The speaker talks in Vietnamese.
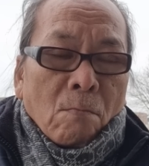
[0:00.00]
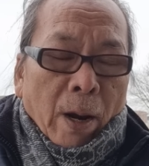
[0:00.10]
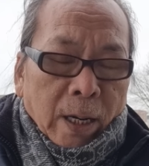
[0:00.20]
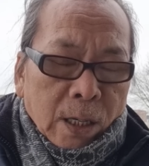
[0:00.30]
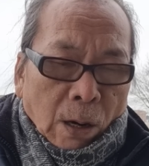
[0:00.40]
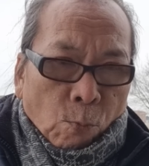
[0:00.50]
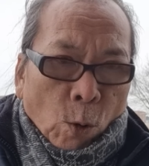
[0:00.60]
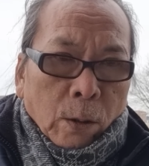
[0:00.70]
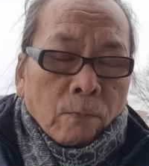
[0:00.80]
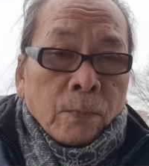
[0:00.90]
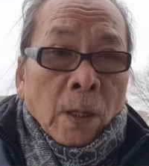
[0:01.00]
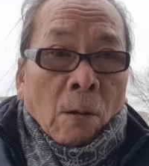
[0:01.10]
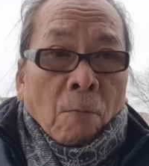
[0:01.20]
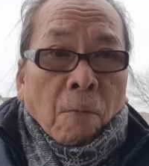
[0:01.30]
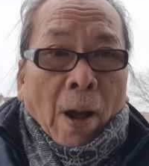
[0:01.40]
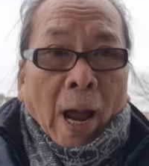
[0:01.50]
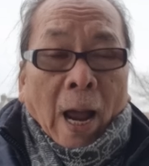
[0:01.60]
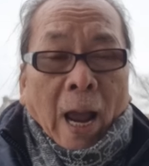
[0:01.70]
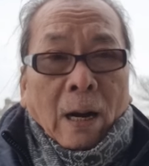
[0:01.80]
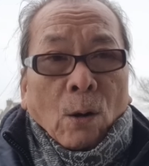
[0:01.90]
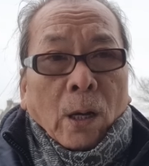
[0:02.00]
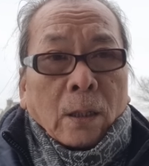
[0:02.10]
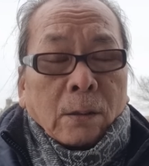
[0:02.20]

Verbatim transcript: 700 quân và hàng loạt